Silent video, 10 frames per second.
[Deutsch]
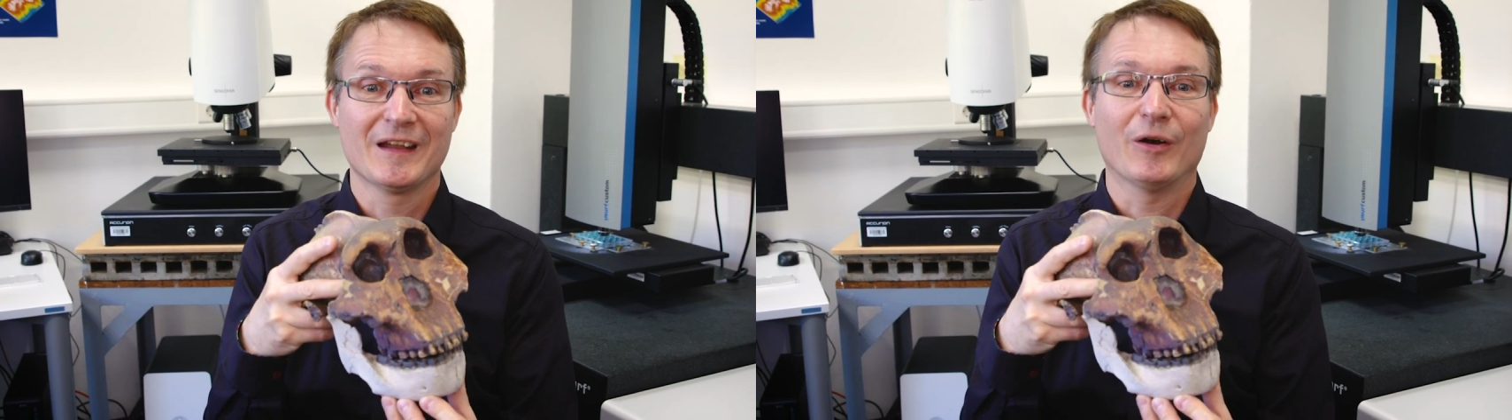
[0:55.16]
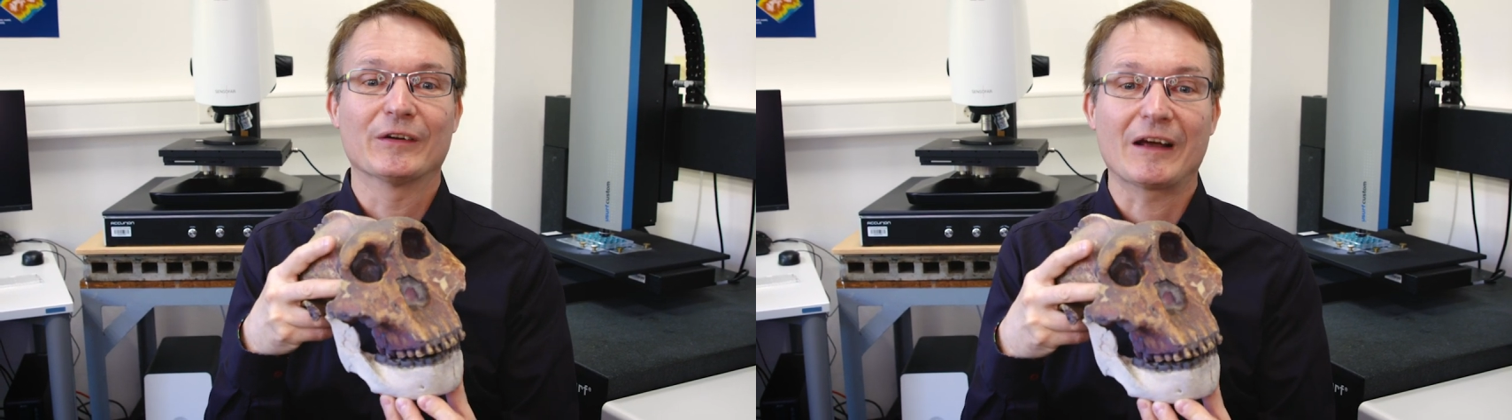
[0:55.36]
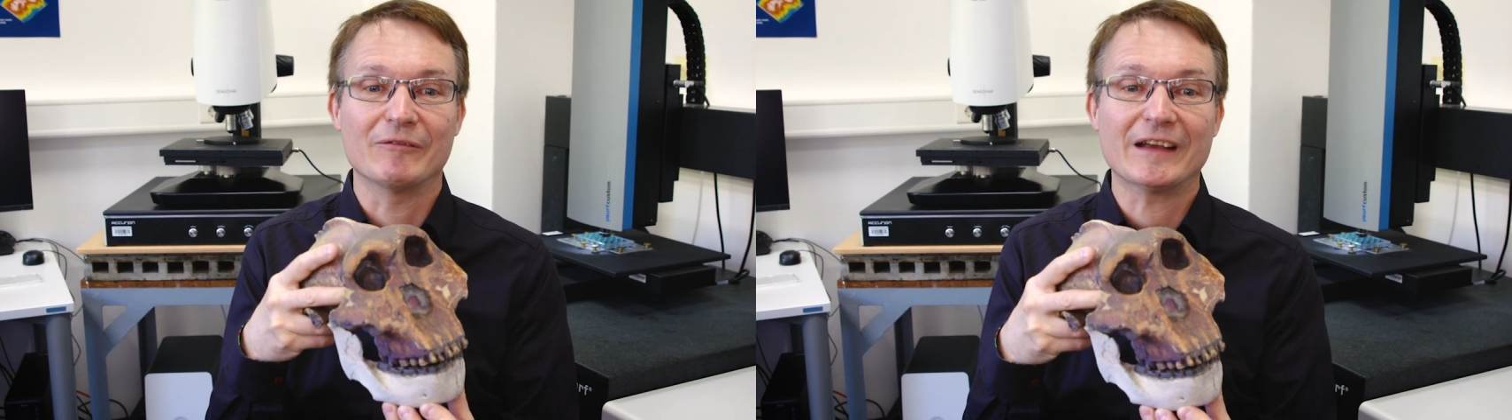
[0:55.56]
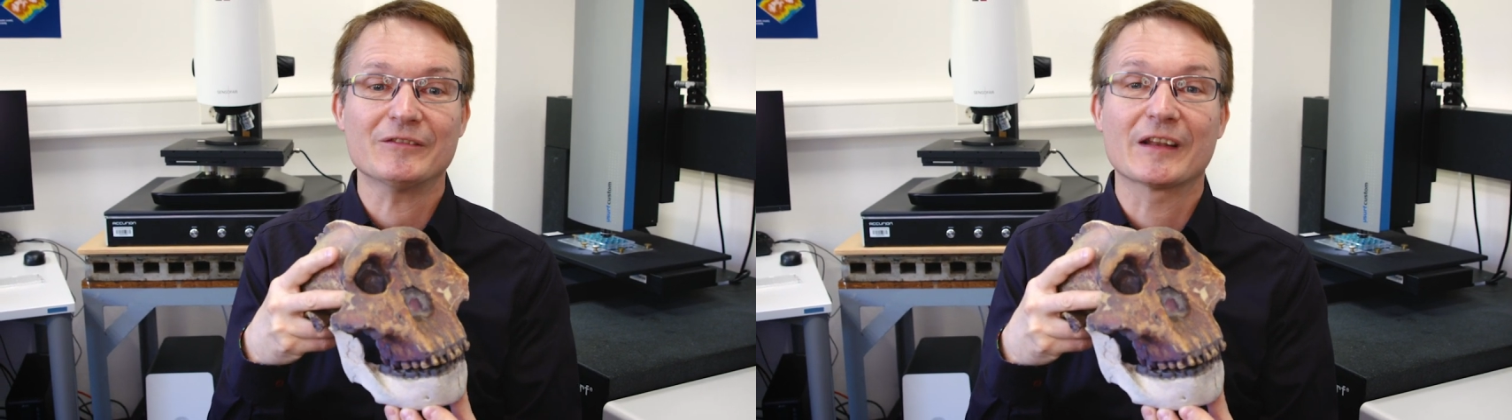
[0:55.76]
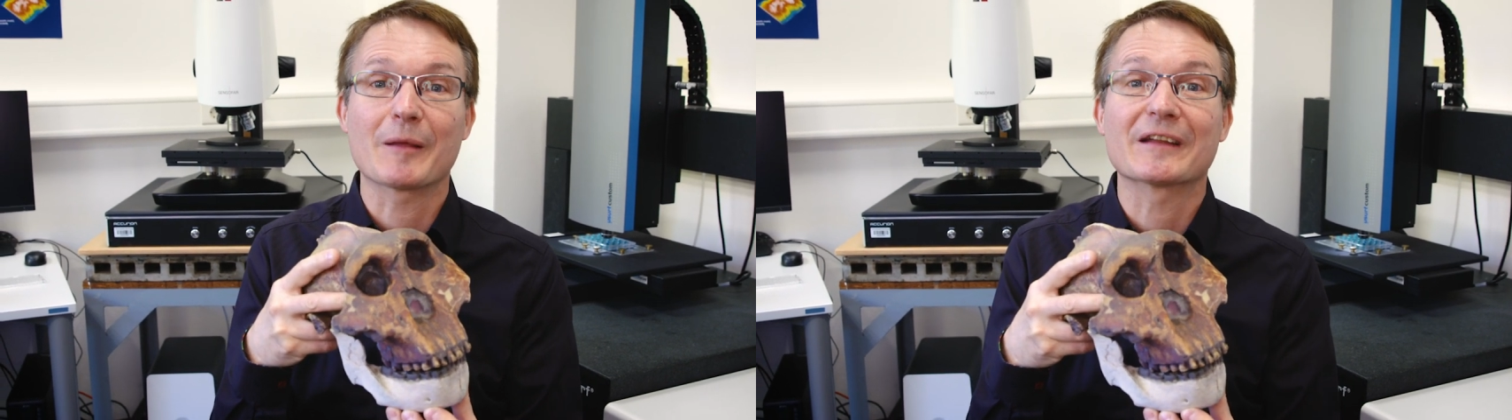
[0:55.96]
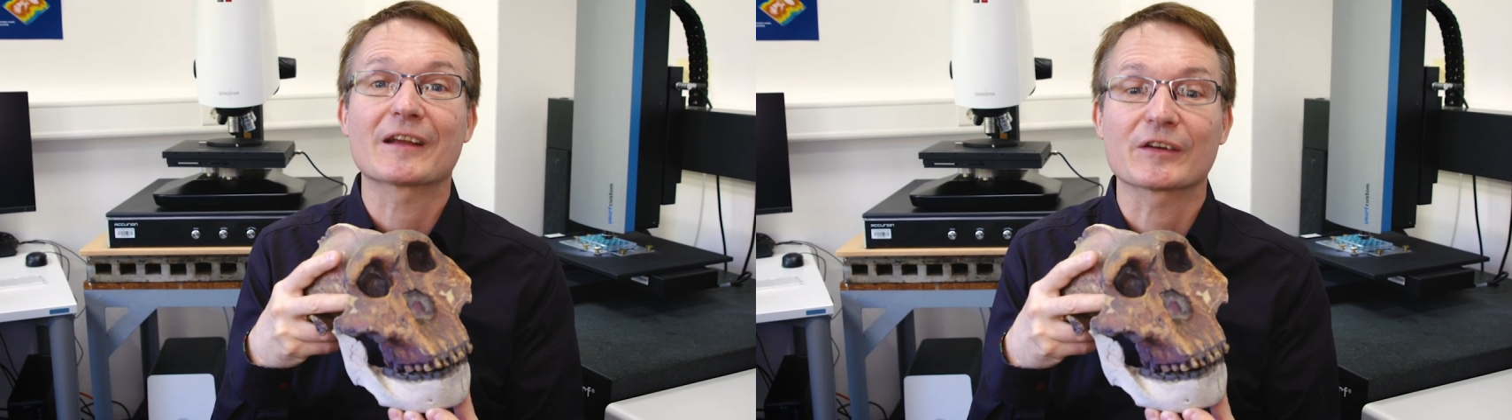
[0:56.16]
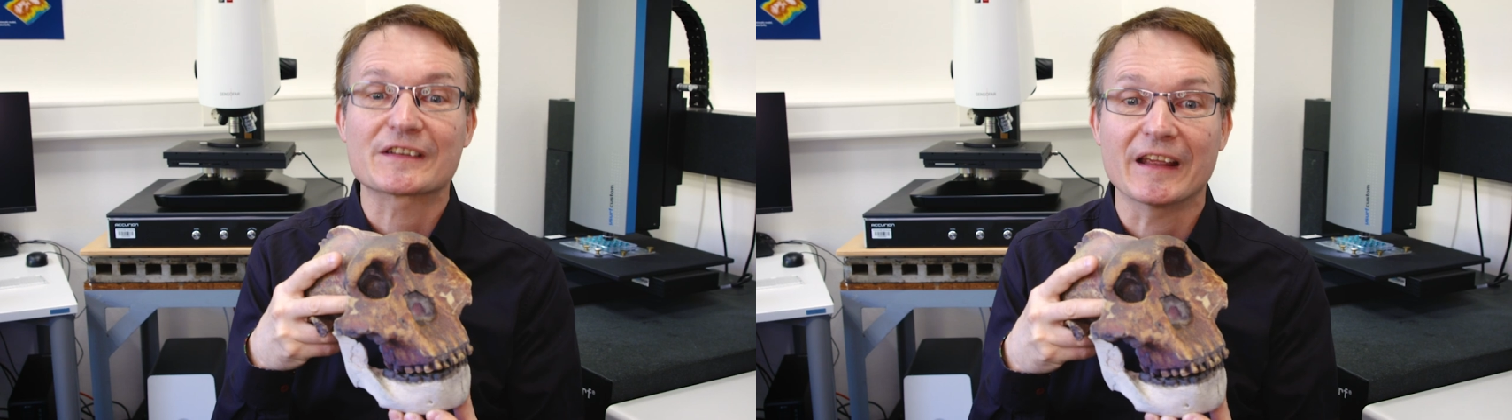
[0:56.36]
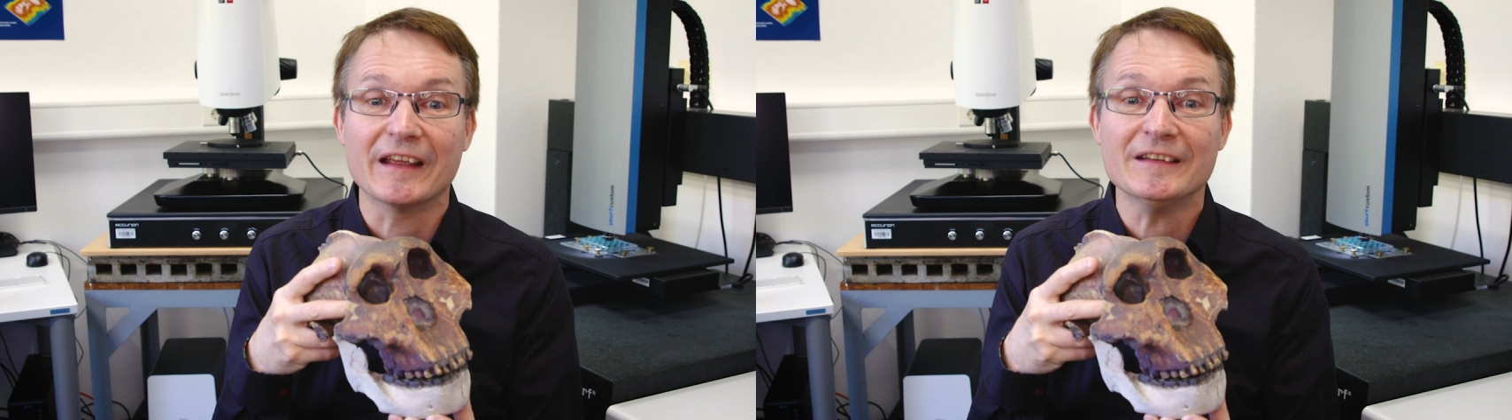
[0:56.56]
Und dann werden wir nämlich auch
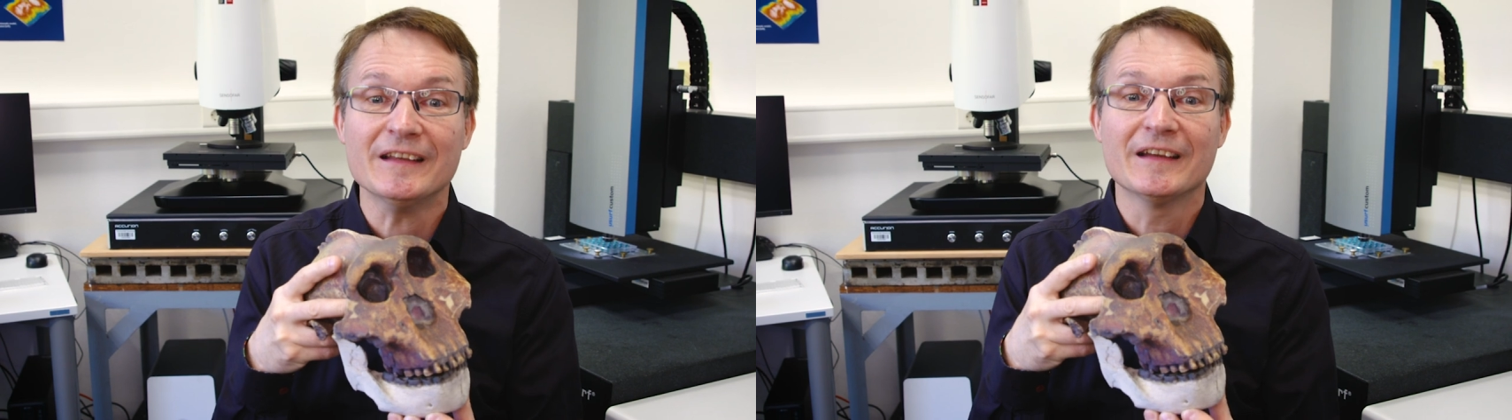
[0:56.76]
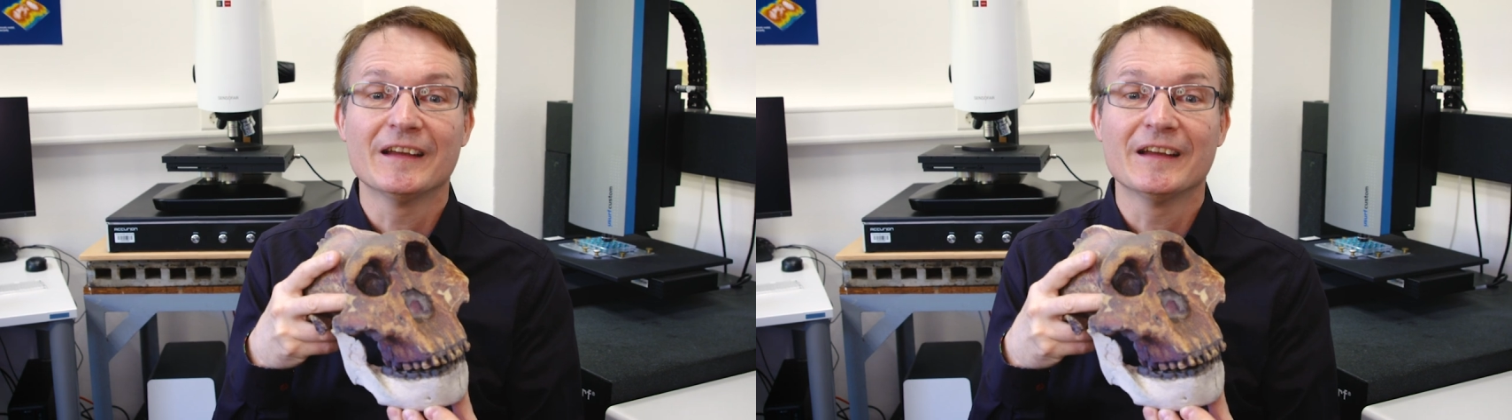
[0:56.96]
sehen,